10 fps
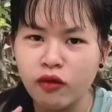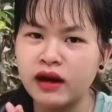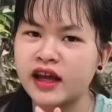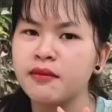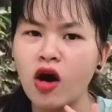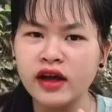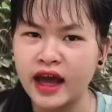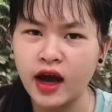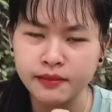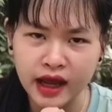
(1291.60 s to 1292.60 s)
là cái món ngày
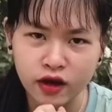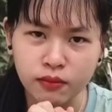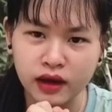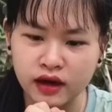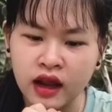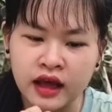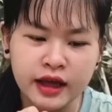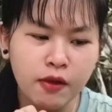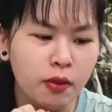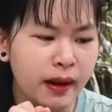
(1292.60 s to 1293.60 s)
hôm nay của mình cái
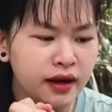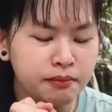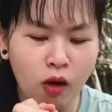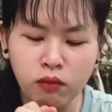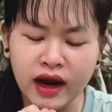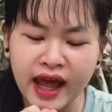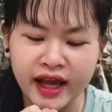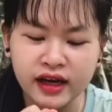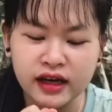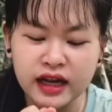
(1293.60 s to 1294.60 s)
món bánh bông
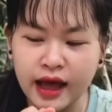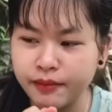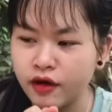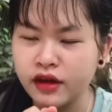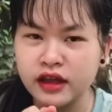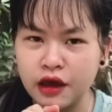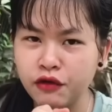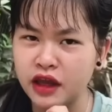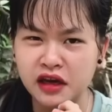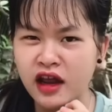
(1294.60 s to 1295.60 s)
lan làm theo cái kiểu
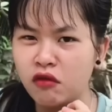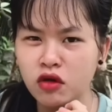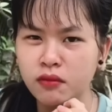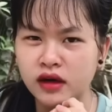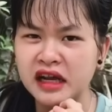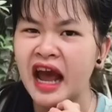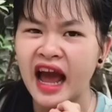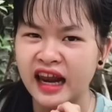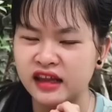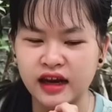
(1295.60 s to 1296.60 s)
truyền thống của mình khá
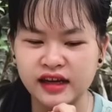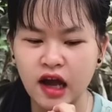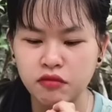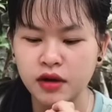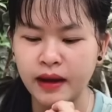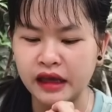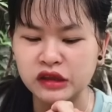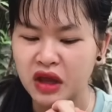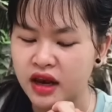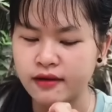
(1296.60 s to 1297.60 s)
là thành công đó bạn
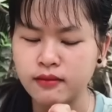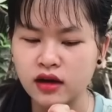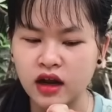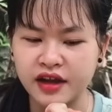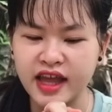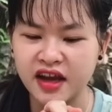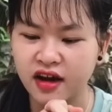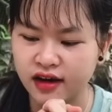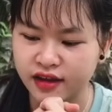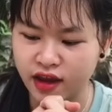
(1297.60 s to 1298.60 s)
tuy là nó mất thời gian
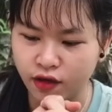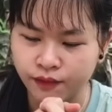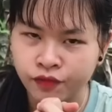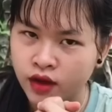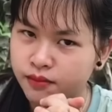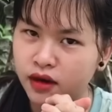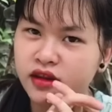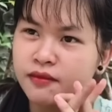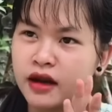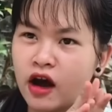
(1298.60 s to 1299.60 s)
rất là nhiều mà
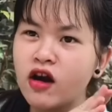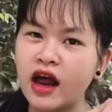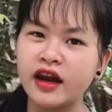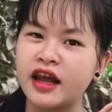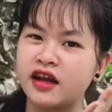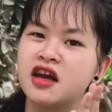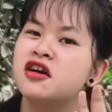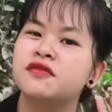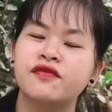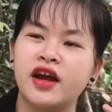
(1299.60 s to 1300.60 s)
nhưng mà đỡ lại thì cái
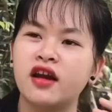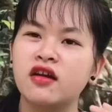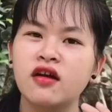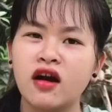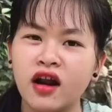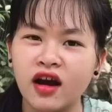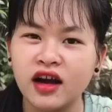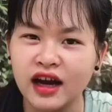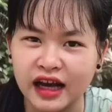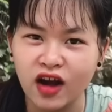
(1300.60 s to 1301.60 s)
hương vị nó có nó
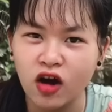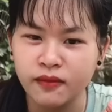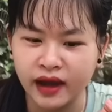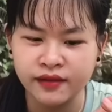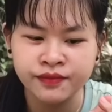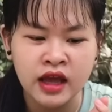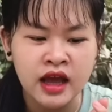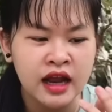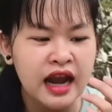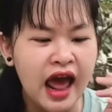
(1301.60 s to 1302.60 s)
rất là ngon các bạn
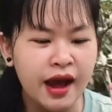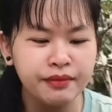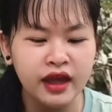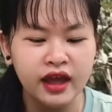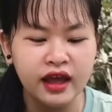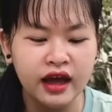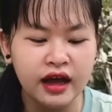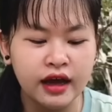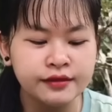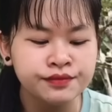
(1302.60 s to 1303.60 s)
làm thì
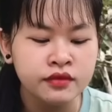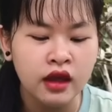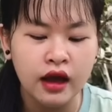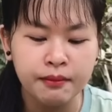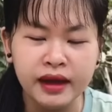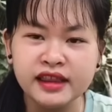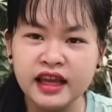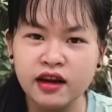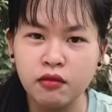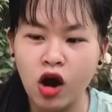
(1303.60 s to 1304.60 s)
à, à, mấy
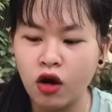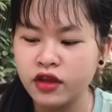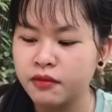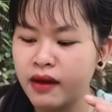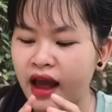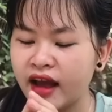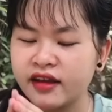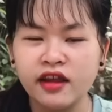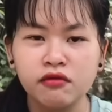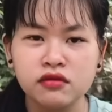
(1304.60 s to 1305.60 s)
tiếng đồng hồ nhưng mà ăn
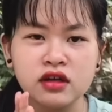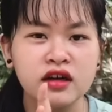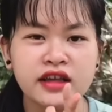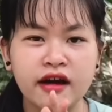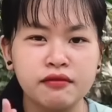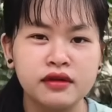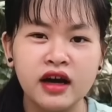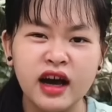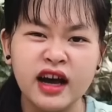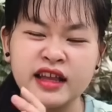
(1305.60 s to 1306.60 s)
trong cái vòng
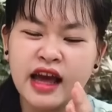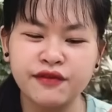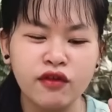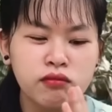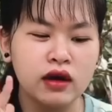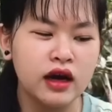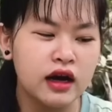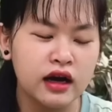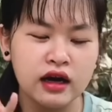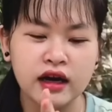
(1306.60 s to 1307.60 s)
có vài phút
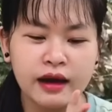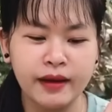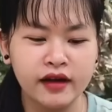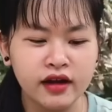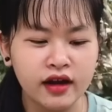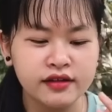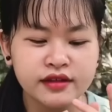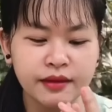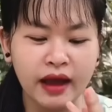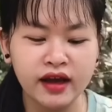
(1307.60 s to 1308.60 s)
à, hả bạn ơi
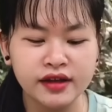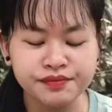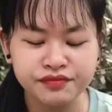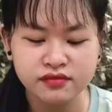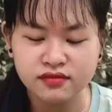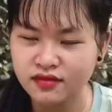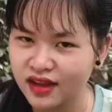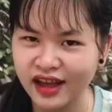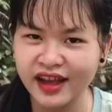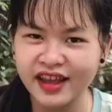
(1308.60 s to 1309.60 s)
các bạn ơi
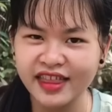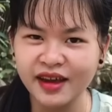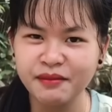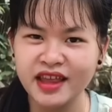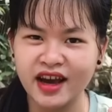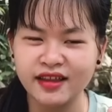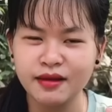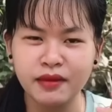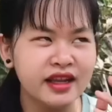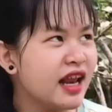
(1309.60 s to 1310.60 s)
thì chắc bây giờ
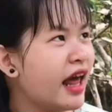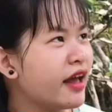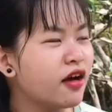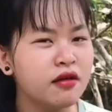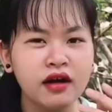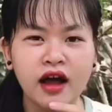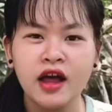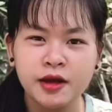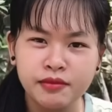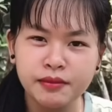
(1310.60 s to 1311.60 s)
mình với lại con ờ,
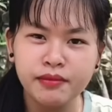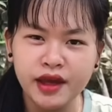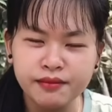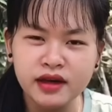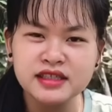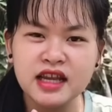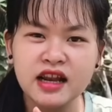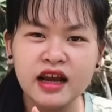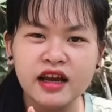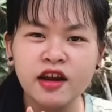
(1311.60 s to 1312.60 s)
Bim Bim á, xin
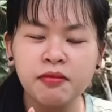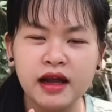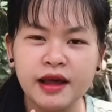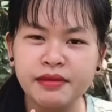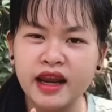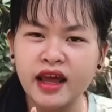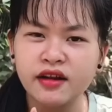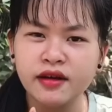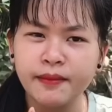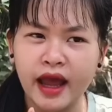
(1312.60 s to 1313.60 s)
ờ, kết thúc clip tại đây
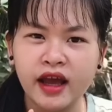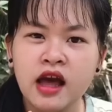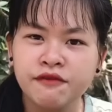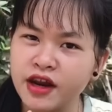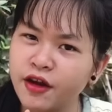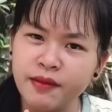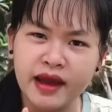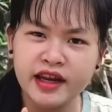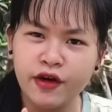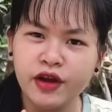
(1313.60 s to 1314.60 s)
luôn các bạn và nếu các
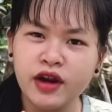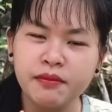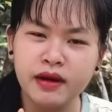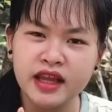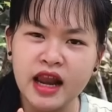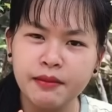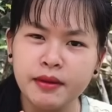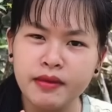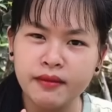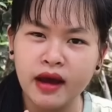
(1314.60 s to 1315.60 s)
bạn nào yêu thích mình với lại
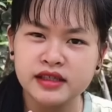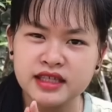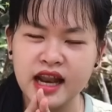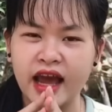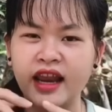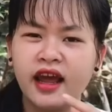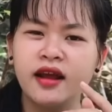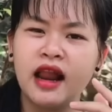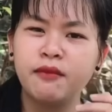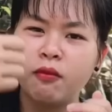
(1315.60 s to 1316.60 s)
Bim Bim xin hãy để
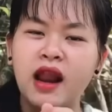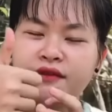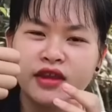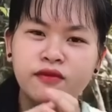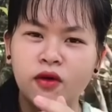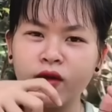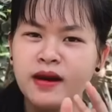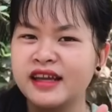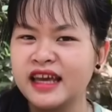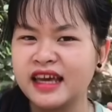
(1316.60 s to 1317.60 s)
lại một like và nhấn vào nút
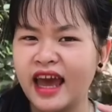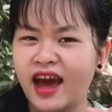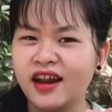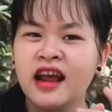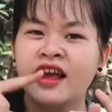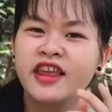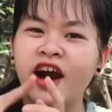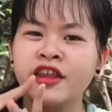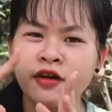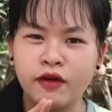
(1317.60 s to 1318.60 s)
đăng ký kênh nhớ
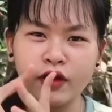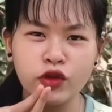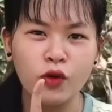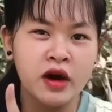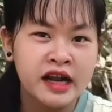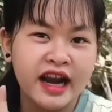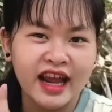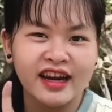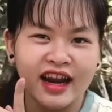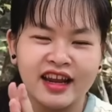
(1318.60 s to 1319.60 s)
nhấn vào cái chuông
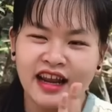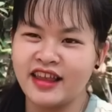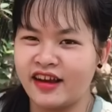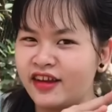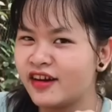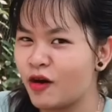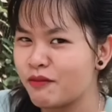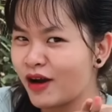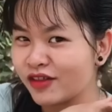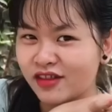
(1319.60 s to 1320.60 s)
reng reng để nhận những thông
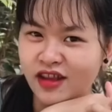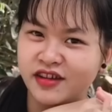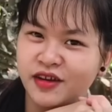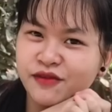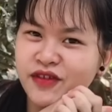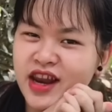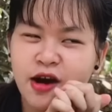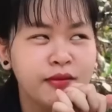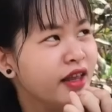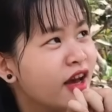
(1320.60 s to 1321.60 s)
báo từ những video
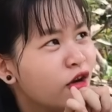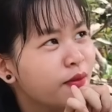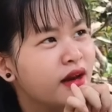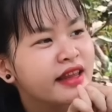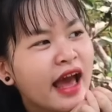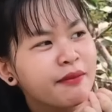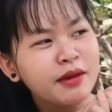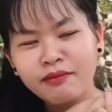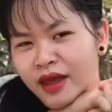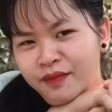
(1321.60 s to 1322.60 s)
mới nhất của mình và
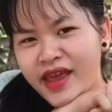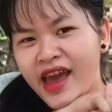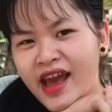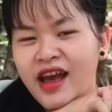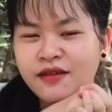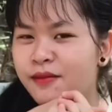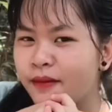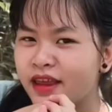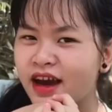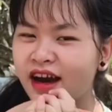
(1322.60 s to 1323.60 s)
Bim Bim nha và bây
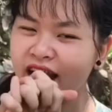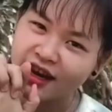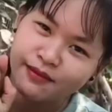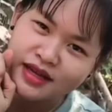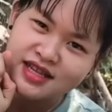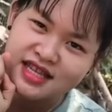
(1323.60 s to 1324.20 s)
giờ hai đứa mình